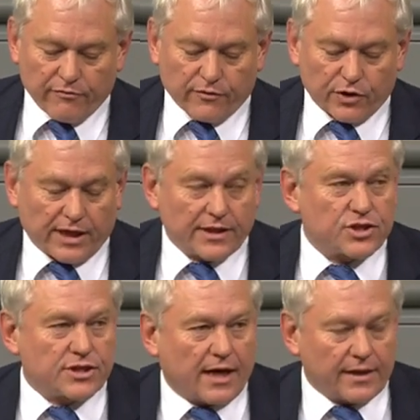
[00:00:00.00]
Wir wollen eine
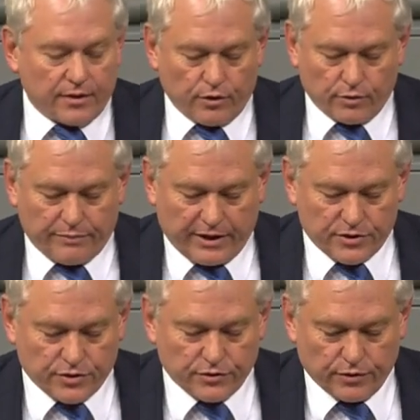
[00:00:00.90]
starke
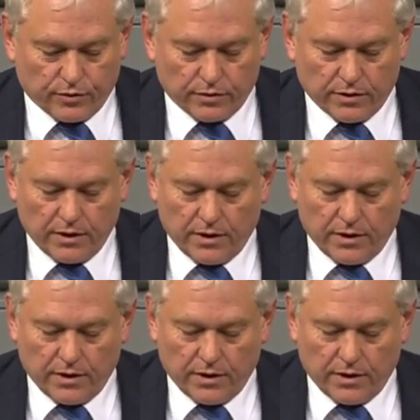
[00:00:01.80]
Europäische Union.